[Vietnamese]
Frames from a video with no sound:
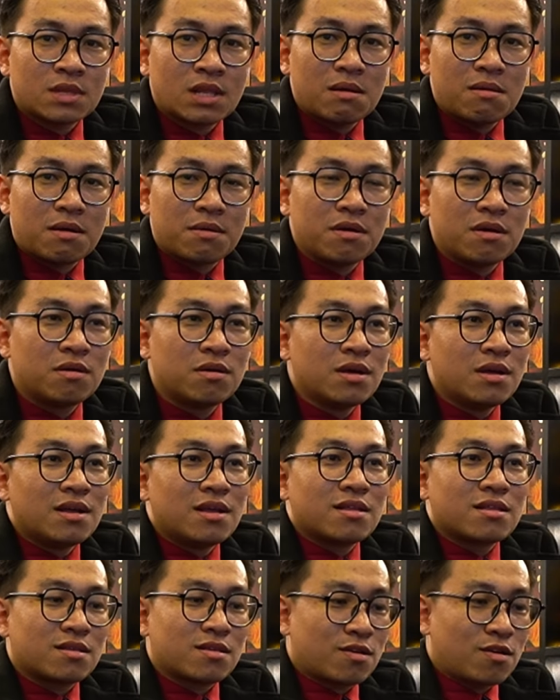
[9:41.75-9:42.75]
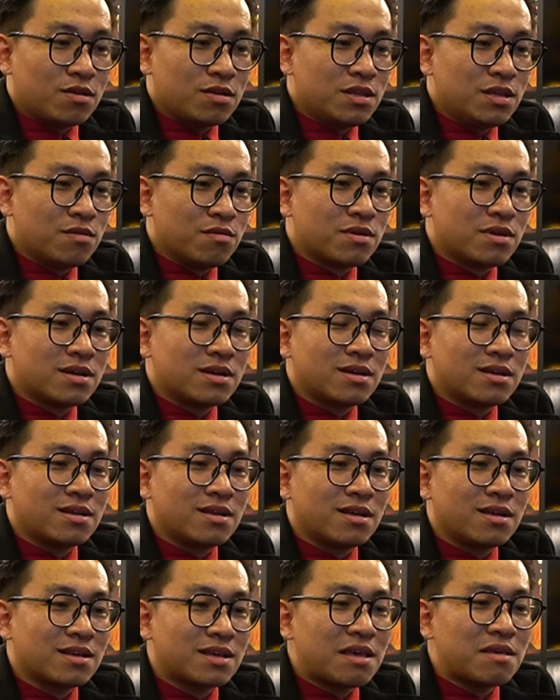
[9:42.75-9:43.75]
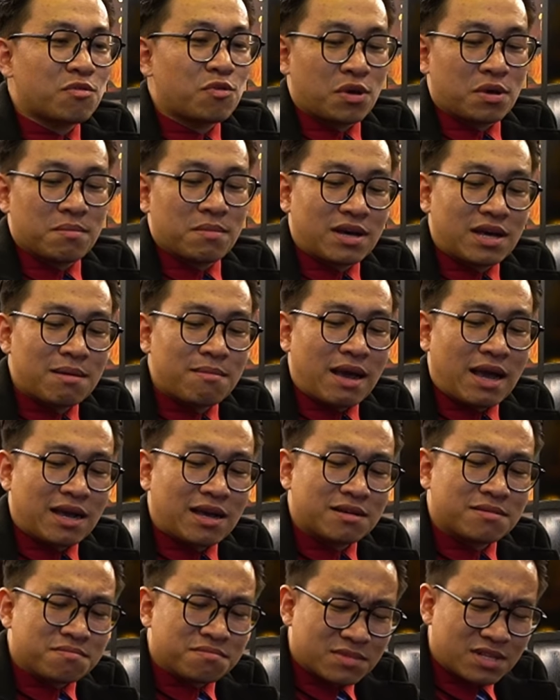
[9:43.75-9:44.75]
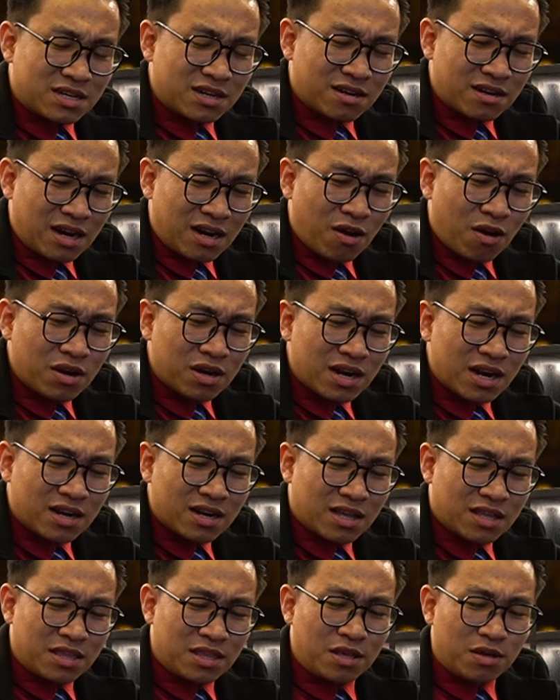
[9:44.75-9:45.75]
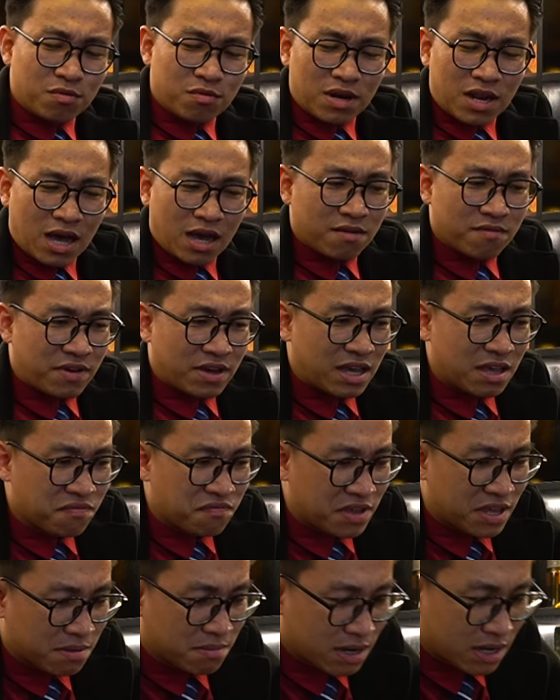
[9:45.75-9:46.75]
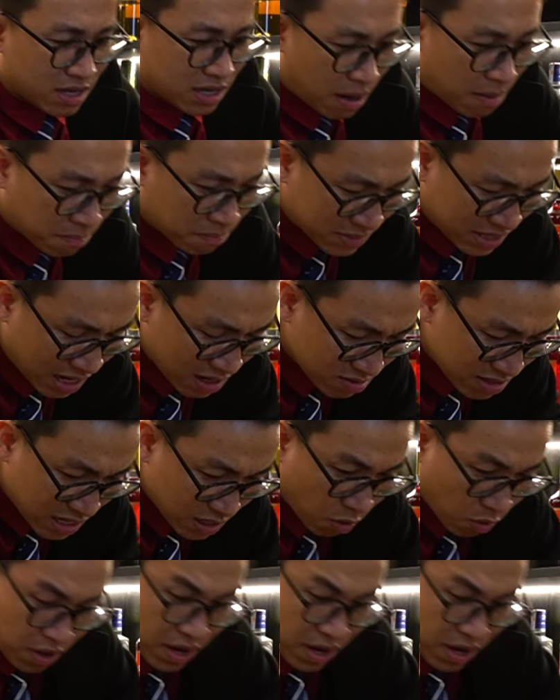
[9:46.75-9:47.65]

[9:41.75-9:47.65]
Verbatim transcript: Các bạn biết không? Có nhiều cái chuyện mà các bạn, Cường đã nói rất là nhiều lần về cái việc mà cầm thao tác đồ